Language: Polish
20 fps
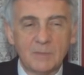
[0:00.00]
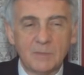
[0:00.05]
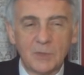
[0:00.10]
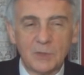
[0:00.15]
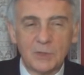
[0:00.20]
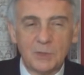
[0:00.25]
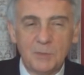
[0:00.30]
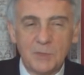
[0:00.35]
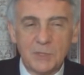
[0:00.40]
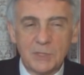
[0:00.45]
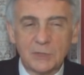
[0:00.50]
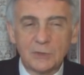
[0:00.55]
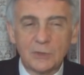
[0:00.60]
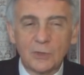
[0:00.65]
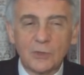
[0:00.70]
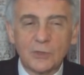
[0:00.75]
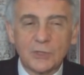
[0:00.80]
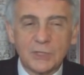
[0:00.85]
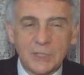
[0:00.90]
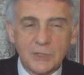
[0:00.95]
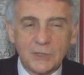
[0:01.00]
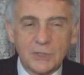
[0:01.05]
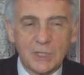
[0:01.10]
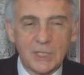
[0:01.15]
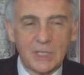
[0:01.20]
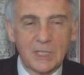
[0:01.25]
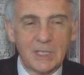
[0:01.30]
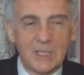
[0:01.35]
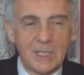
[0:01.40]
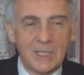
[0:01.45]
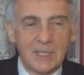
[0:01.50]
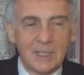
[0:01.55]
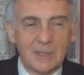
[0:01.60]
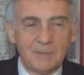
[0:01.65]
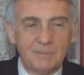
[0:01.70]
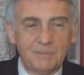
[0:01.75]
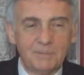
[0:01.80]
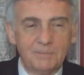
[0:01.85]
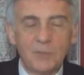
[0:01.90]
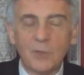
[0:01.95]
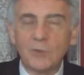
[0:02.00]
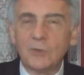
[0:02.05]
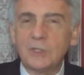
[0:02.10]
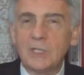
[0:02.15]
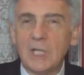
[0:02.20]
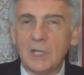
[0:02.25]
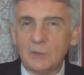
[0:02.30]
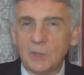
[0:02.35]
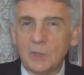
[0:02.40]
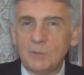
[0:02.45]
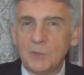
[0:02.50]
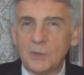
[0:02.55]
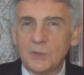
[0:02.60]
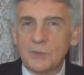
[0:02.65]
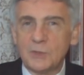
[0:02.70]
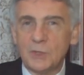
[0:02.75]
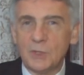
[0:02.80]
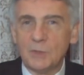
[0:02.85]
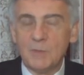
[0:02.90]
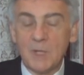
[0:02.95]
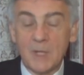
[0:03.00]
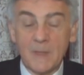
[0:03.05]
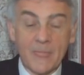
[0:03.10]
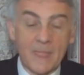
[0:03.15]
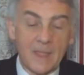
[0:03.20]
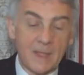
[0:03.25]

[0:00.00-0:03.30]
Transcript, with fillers: Bo gdyby się troszeczkę poddał emocjom,